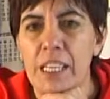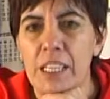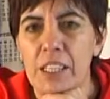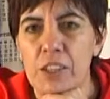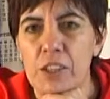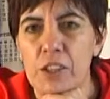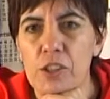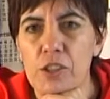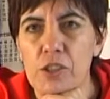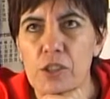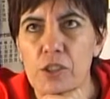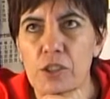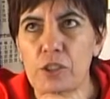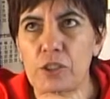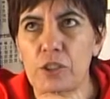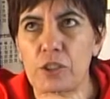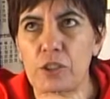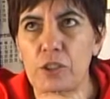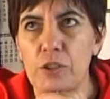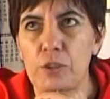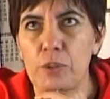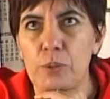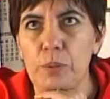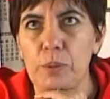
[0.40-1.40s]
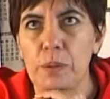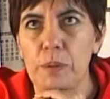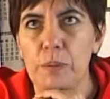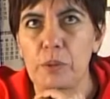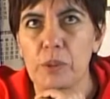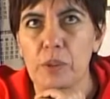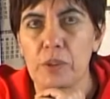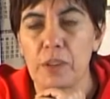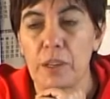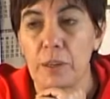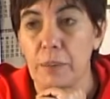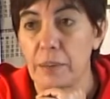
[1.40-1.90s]
Nosotros
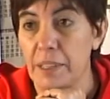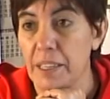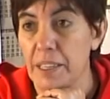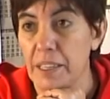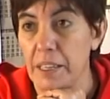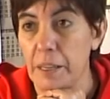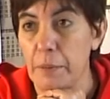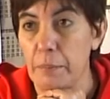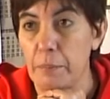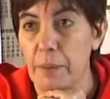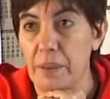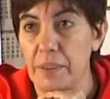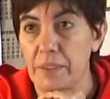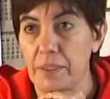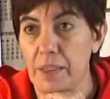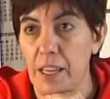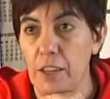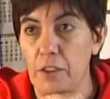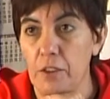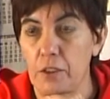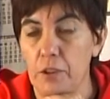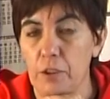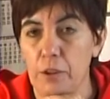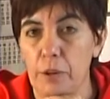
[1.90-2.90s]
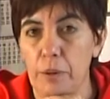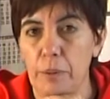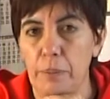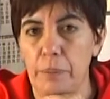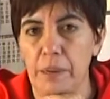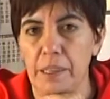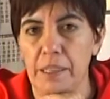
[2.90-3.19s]
tuvimos el viernes pasado